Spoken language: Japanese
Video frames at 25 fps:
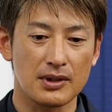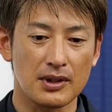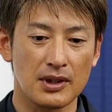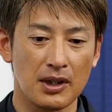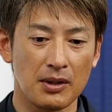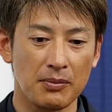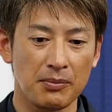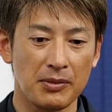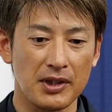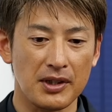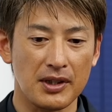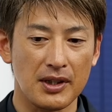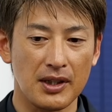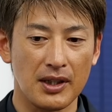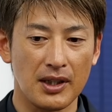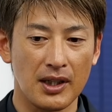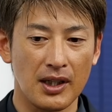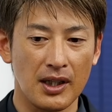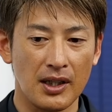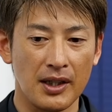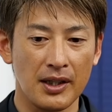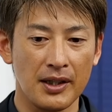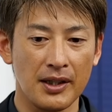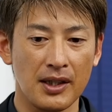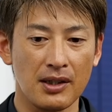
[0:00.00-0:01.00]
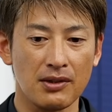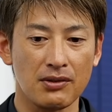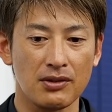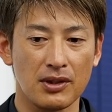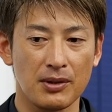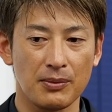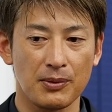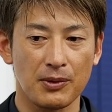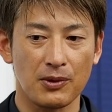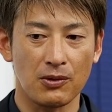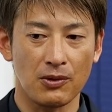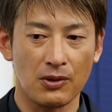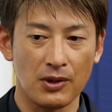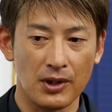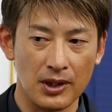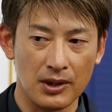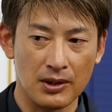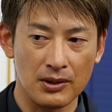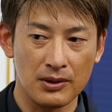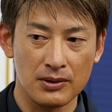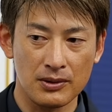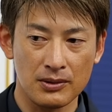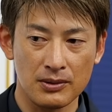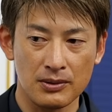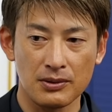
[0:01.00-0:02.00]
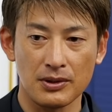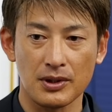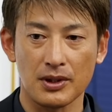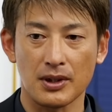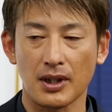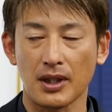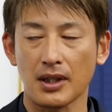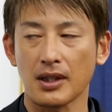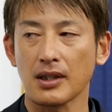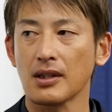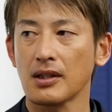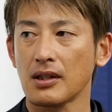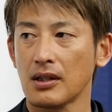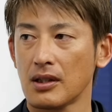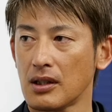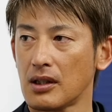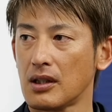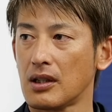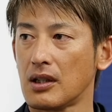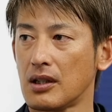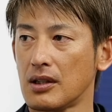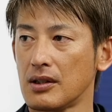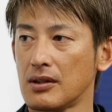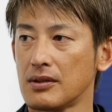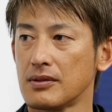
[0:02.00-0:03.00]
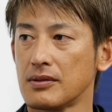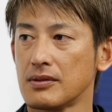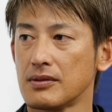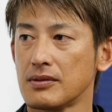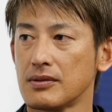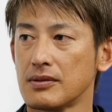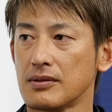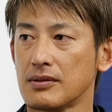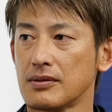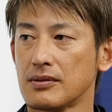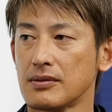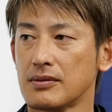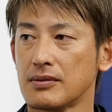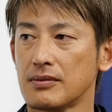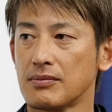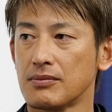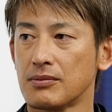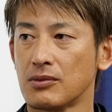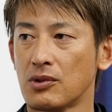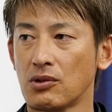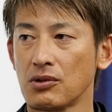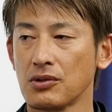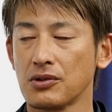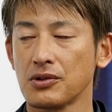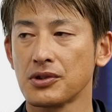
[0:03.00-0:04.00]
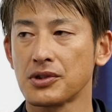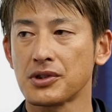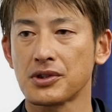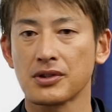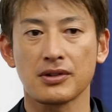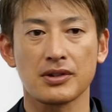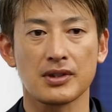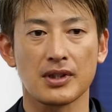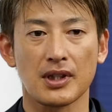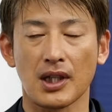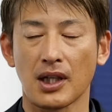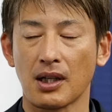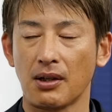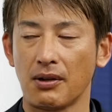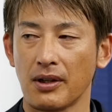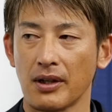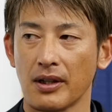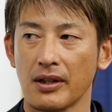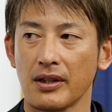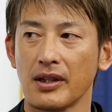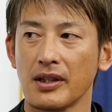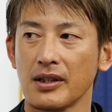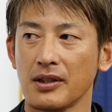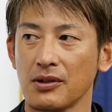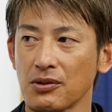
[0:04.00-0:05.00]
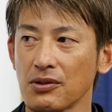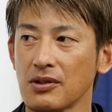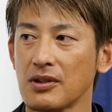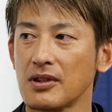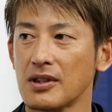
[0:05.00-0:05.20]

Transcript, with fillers: 頑張って投げなくてもこういうふうに投げたらボールの質って変わらないよ